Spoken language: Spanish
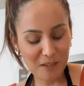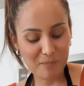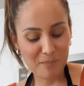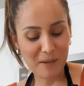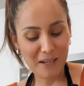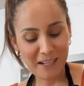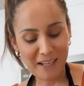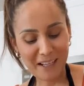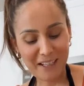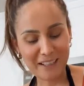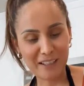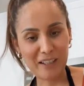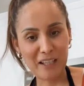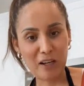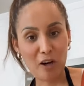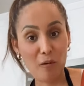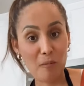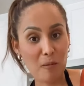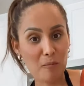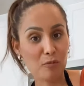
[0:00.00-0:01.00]
para que
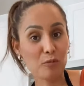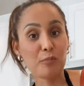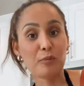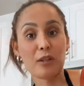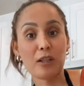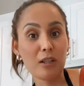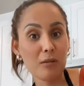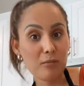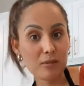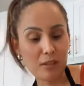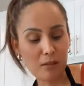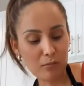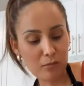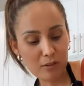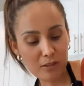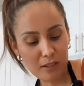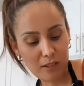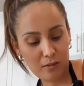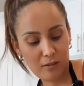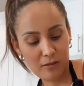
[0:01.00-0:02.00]
comamos, porque no hemos
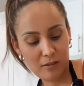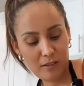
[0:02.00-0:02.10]
almorzado